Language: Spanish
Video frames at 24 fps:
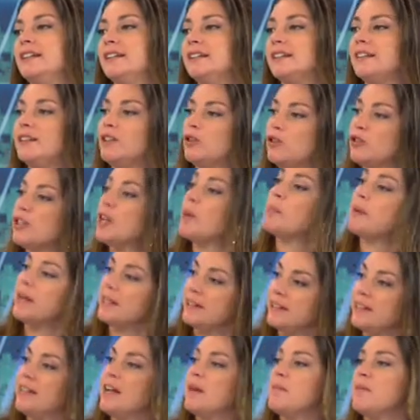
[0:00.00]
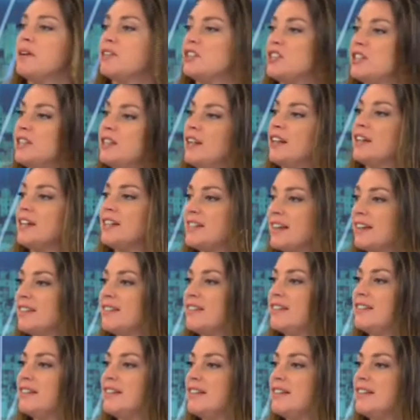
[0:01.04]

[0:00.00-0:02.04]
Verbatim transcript: de otras prácticas machistas que ya existían.